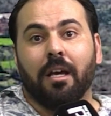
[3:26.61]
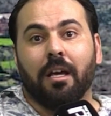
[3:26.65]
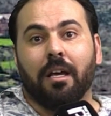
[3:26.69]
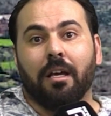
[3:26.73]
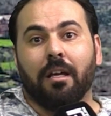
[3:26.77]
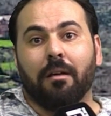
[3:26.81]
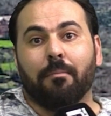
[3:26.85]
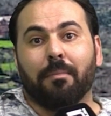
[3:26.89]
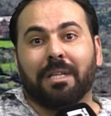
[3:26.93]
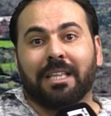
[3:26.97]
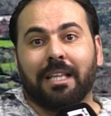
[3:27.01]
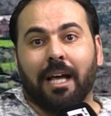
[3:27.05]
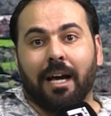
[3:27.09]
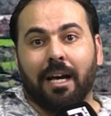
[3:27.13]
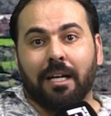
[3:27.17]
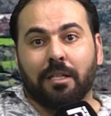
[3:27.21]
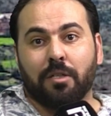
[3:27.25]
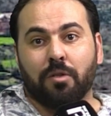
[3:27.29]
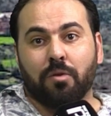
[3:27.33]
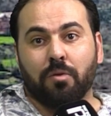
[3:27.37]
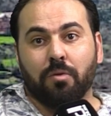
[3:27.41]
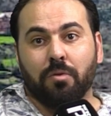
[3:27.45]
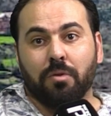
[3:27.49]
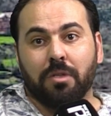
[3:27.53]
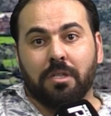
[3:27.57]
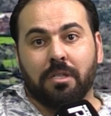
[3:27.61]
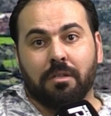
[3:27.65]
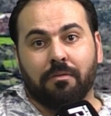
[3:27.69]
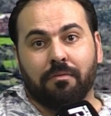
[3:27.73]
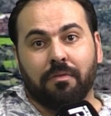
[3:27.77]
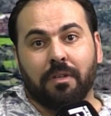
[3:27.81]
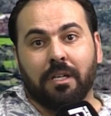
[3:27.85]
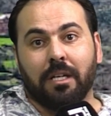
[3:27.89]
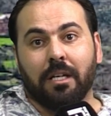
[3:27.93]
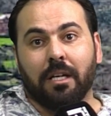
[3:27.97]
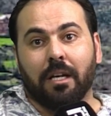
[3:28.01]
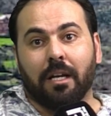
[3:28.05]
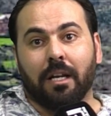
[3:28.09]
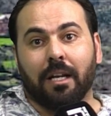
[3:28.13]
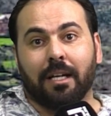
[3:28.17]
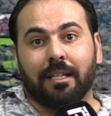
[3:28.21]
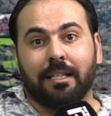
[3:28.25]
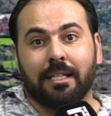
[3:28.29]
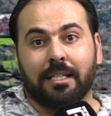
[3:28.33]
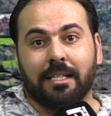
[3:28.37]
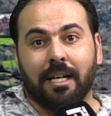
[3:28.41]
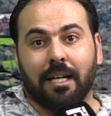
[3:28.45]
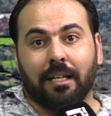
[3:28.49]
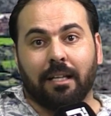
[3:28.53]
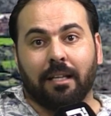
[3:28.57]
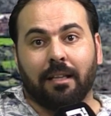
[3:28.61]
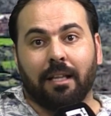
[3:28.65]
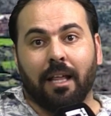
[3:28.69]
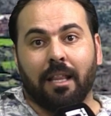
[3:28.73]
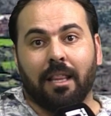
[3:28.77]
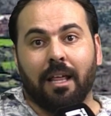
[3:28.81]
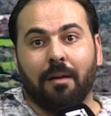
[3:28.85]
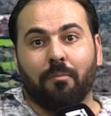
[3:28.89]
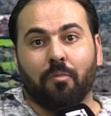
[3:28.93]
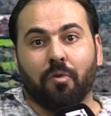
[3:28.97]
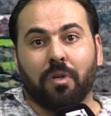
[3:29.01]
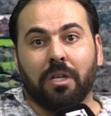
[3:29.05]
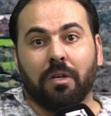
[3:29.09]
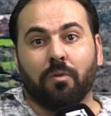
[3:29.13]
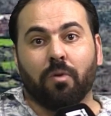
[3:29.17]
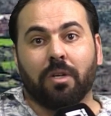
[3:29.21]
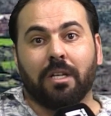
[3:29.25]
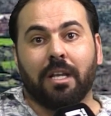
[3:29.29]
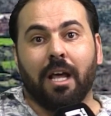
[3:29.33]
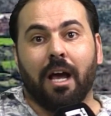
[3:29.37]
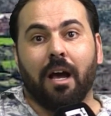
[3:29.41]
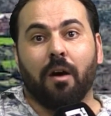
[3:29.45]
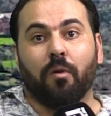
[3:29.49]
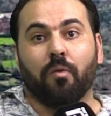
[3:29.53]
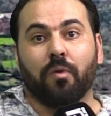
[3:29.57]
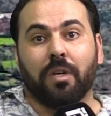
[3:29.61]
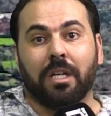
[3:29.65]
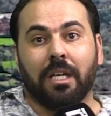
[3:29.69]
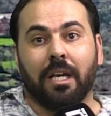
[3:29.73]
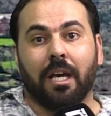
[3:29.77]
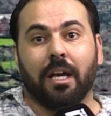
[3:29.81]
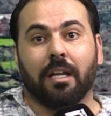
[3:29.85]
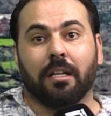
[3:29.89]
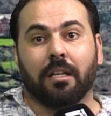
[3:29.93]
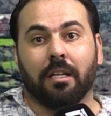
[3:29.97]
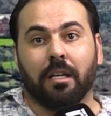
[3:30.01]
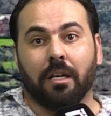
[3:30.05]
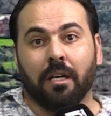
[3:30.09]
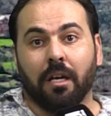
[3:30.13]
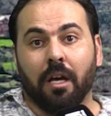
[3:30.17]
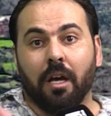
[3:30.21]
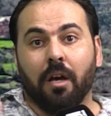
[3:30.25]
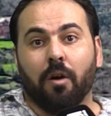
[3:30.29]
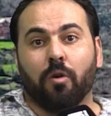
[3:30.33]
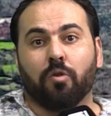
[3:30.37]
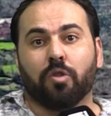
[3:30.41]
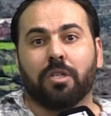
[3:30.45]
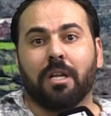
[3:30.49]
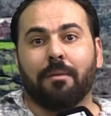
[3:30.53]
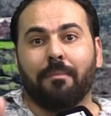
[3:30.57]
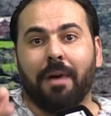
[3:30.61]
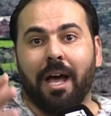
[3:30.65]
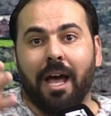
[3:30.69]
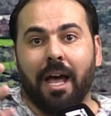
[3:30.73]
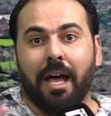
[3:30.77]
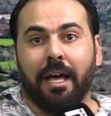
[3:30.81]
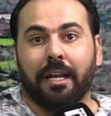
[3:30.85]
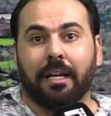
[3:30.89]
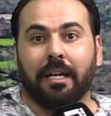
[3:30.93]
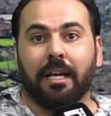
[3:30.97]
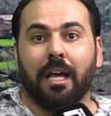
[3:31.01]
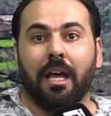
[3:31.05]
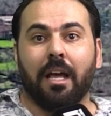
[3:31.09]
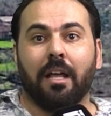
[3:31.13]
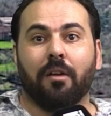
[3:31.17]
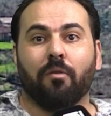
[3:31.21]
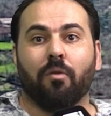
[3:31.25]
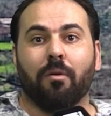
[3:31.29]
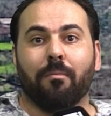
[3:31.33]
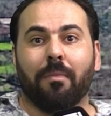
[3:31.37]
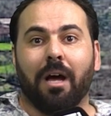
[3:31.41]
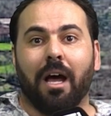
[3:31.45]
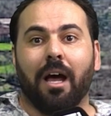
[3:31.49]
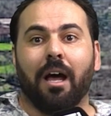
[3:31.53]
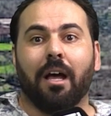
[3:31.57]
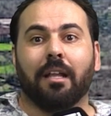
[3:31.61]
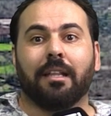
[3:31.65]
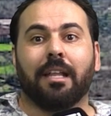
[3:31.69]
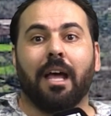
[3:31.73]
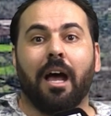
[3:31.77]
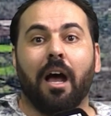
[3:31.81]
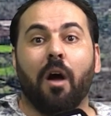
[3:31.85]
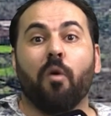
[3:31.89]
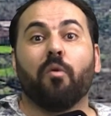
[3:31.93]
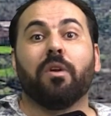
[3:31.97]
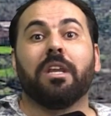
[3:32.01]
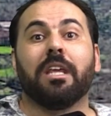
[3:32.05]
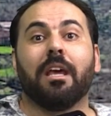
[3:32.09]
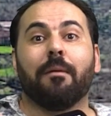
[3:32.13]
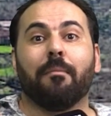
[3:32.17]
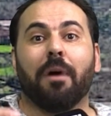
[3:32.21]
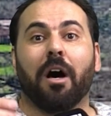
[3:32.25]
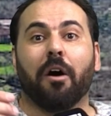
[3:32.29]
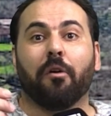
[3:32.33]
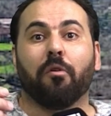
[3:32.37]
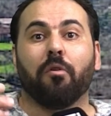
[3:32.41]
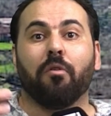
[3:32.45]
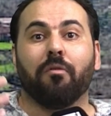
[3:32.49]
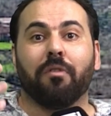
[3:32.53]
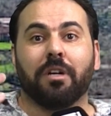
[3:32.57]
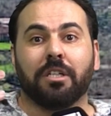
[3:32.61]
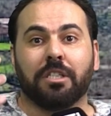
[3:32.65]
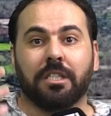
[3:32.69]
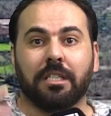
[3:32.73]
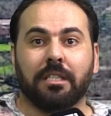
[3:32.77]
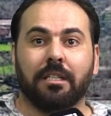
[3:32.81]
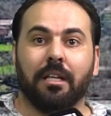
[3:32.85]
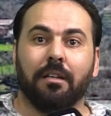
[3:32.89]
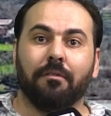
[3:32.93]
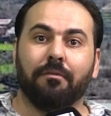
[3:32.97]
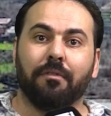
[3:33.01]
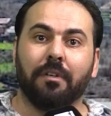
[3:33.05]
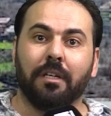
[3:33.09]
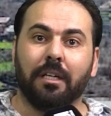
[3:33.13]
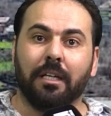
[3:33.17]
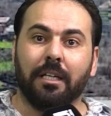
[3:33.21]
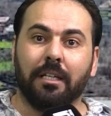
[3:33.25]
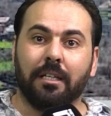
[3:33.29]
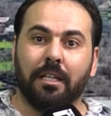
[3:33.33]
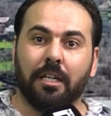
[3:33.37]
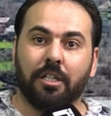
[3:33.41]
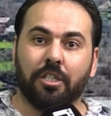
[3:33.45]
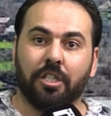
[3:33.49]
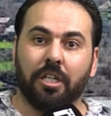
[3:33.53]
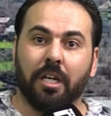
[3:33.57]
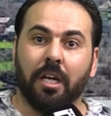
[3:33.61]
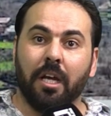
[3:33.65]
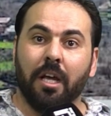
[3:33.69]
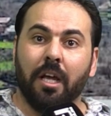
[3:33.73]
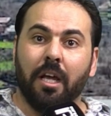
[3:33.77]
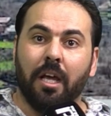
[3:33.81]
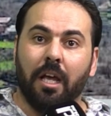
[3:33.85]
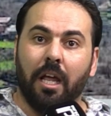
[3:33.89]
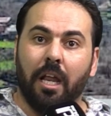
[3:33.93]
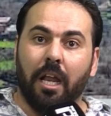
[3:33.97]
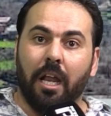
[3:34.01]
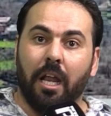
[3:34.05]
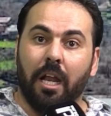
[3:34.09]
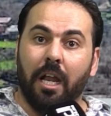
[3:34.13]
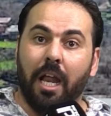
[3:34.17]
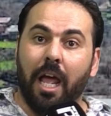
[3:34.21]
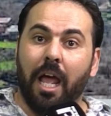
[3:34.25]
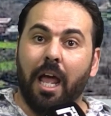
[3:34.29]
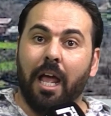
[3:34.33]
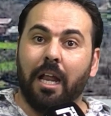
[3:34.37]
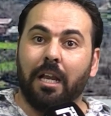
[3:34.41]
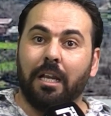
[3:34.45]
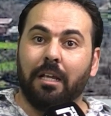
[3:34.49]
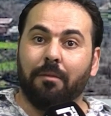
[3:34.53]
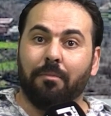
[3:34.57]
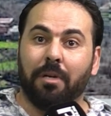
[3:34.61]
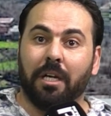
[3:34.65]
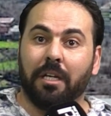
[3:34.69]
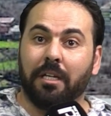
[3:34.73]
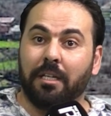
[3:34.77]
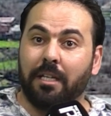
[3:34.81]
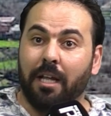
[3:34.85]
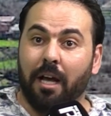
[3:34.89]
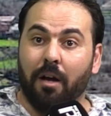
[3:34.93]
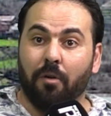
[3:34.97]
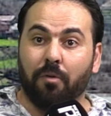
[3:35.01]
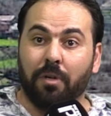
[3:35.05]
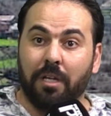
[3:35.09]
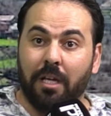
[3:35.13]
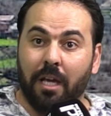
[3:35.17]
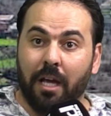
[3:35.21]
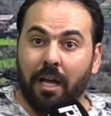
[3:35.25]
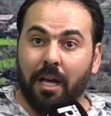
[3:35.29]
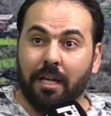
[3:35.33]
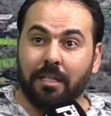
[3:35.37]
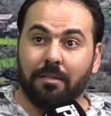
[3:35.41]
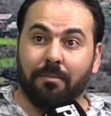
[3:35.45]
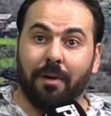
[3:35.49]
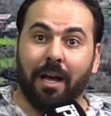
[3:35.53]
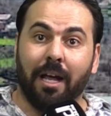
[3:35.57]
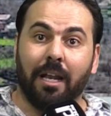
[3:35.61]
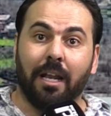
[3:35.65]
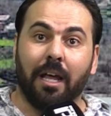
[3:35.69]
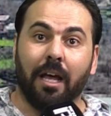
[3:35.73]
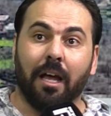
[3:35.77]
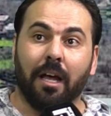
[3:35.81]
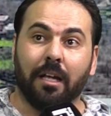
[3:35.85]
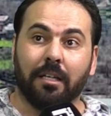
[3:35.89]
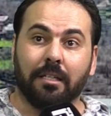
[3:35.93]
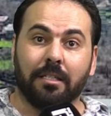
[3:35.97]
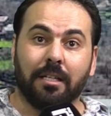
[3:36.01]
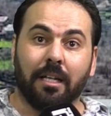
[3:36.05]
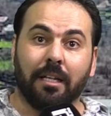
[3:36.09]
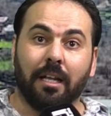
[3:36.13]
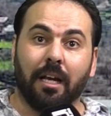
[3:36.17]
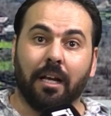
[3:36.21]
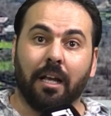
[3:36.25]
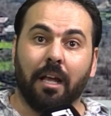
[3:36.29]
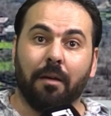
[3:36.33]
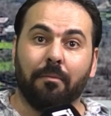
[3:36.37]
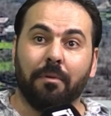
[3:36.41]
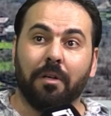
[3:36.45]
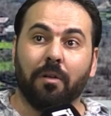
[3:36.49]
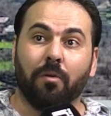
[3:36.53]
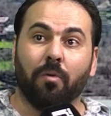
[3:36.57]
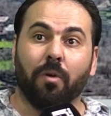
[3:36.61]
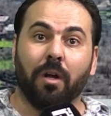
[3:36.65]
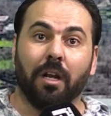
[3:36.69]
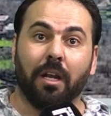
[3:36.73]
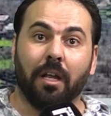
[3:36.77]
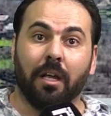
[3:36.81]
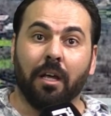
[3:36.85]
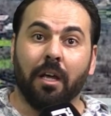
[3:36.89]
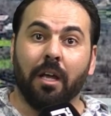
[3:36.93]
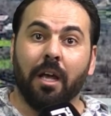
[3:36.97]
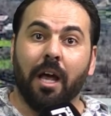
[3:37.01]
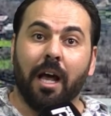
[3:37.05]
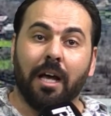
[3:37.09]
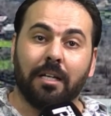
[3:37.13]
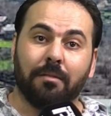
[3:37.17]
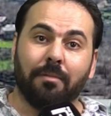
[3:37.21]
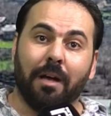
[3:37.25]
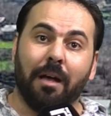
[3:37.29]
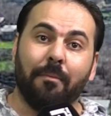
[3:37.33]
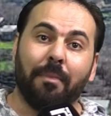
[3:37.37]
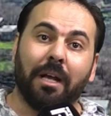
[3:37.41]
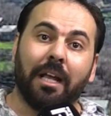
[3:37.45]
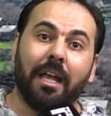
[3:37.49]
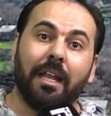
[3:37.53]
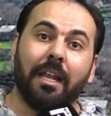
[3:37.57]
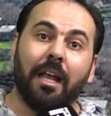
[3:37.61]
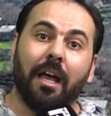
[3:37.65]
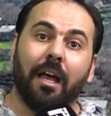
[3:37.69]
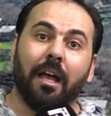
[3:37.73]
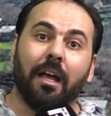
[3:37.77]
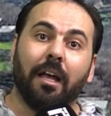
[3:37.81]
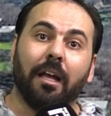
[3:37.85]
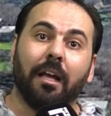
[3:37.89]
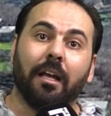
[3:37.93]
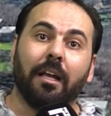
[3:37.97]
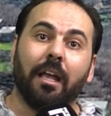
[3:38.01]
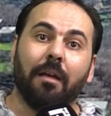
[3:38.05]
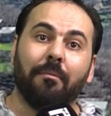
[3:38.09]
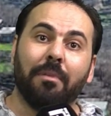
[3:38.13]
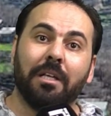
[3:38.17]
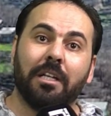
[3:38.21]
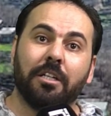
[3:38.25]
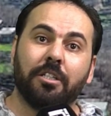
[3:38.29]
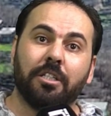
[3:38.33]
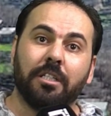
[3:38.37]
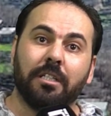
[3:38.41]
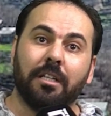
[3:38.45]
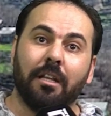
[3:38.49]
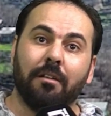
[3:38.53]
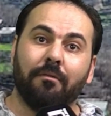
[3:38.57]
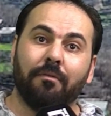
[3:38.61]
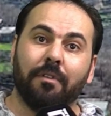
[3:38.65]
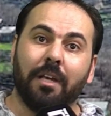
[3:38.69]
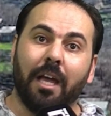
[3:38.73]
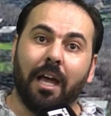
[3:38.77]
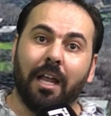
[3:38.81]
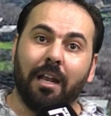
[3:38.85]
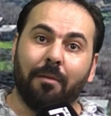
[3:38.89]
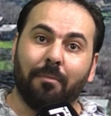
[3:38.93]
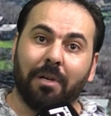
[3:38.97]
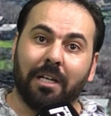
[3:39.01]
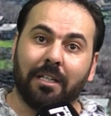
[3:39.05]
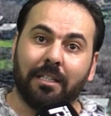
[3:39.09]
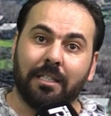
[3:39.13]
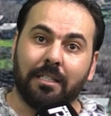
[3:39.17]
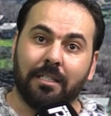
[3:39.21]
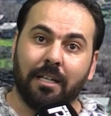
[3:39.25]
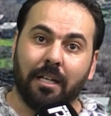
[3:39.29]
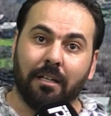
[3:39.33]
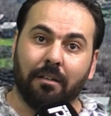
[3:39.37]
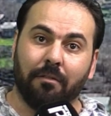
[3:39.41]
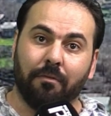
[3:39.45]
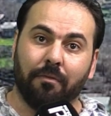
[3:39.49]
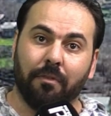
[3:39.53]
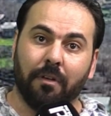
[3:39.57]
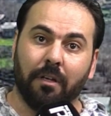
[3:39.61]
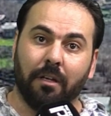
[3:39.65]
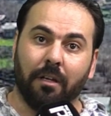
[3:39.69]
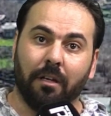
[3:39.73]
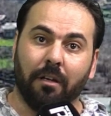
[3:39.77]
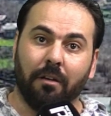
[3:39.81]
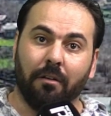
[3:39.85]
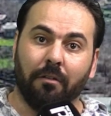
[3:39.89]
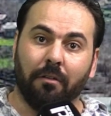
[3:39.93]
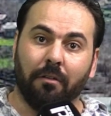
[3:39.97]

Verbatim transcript: آه، منطقة سوس في الاقتصاد التضامني والتعاونيات خصوصا مع أرجان ومع تعاونية معروفة جدا في إنتاج آه، الحليب يعني تعاونية أصبح لها صدى كبير وأصبح مكانة كبيرة جدا في عالم الاقتصاد في,